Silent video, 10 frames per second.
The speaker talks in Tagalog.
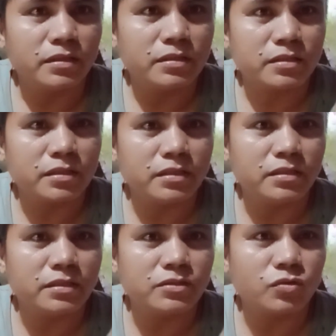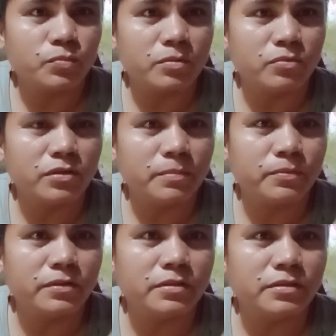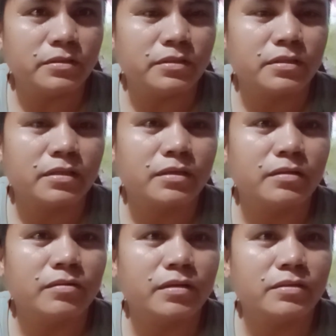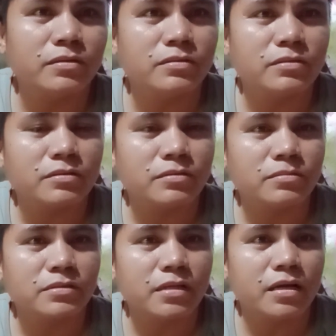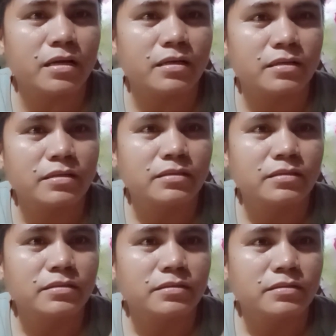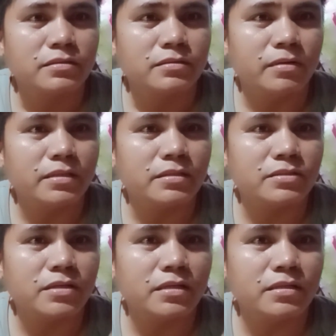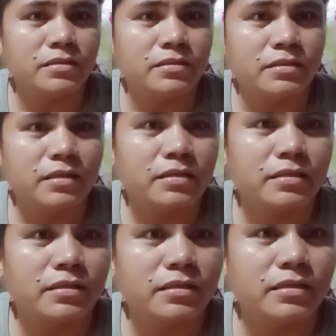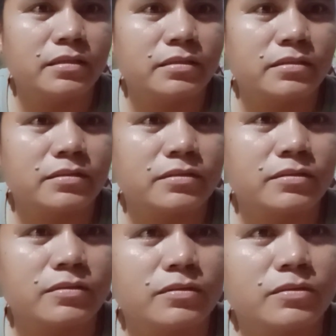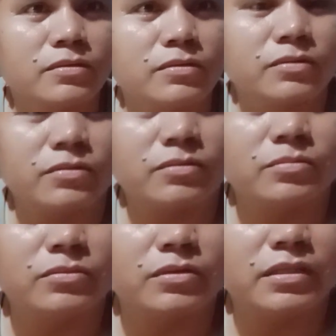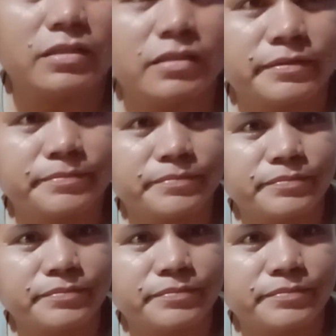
ayan kay superboy apoy hello idol kumusta YT channel ayan good morning